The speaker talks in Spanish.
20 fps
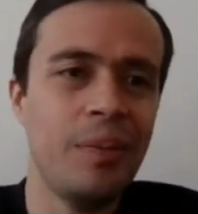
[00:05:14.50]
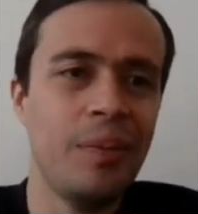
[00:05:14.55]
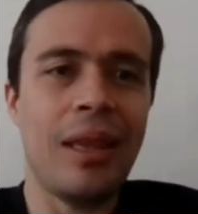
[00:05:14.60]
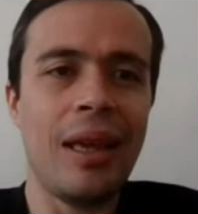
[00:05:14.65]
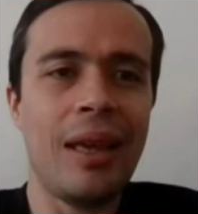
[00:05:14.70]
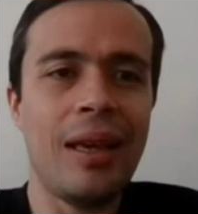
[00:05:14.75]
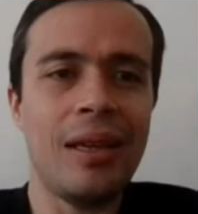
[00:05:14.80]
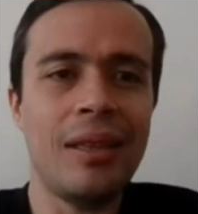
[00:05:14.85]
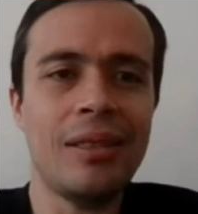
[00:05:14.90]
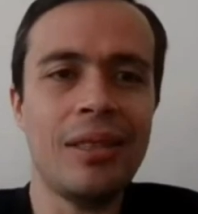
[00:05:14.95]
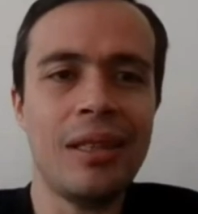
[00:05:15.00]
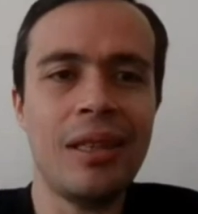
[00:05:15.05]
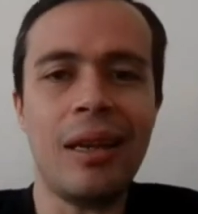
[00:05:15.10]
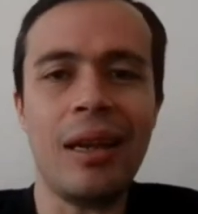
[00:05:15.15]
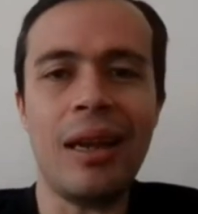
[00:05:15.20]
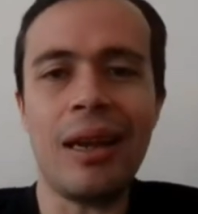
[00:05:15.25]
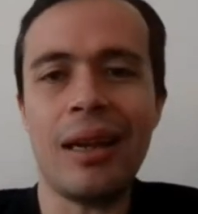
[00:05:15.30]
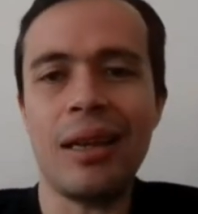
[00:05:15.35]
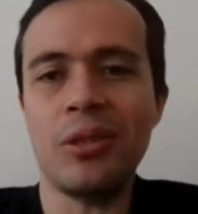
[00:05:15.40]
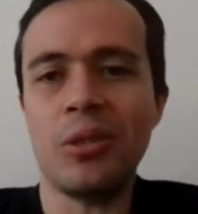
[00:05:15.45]
de
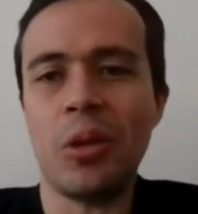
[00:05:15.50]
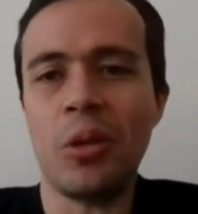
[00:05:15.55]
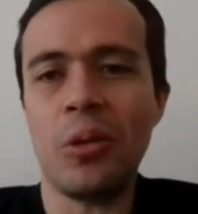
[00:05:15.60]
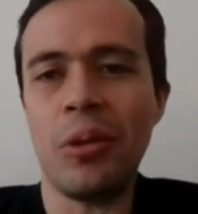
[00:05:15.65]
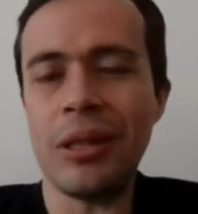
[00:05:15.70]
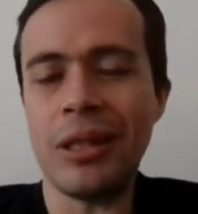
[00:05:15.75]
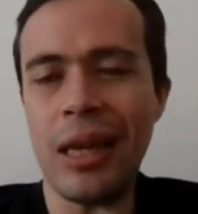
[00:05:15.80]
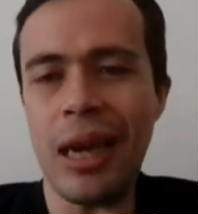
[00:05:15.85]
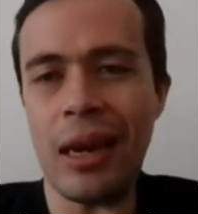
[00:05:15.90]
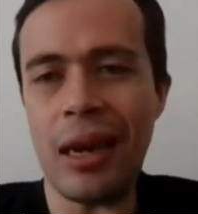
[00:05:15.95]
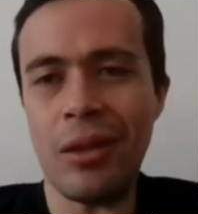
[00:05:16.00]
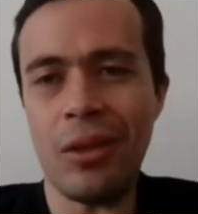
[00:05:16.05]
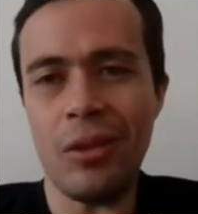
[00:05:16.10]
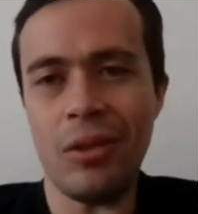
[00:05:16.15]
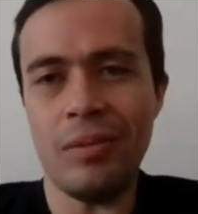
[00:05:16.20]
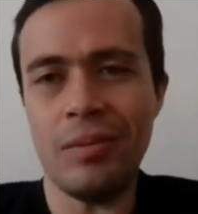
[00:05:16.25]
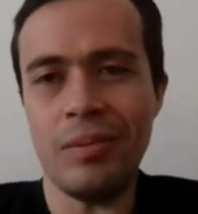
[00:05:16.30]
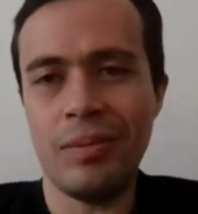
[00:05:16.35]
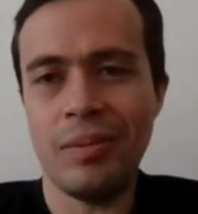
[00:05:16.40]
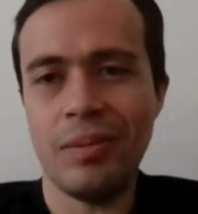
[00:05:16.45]
señalar que esto no es
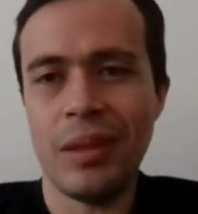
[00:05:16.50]
cierto.